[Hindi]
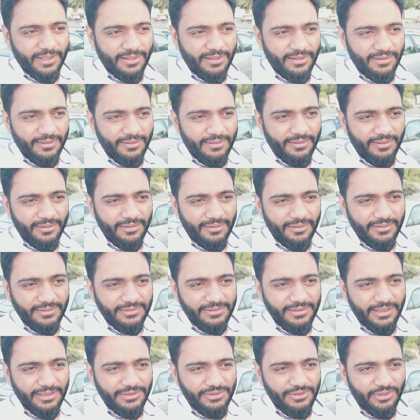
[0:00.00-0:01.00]
आ,
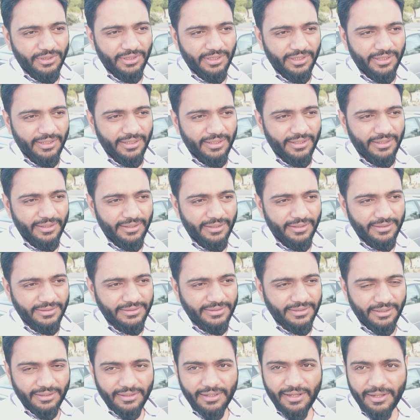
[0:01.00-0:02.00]
ये जो है
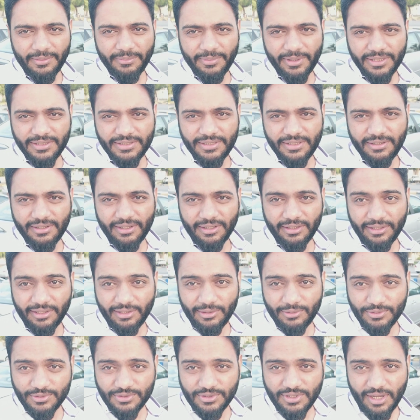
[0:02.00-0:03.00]
इसका नाम है जी
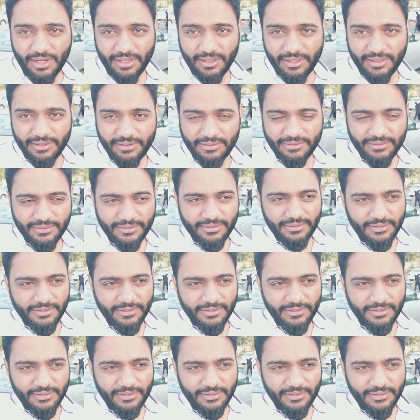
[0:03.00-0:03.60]
अंडालूस गार्डन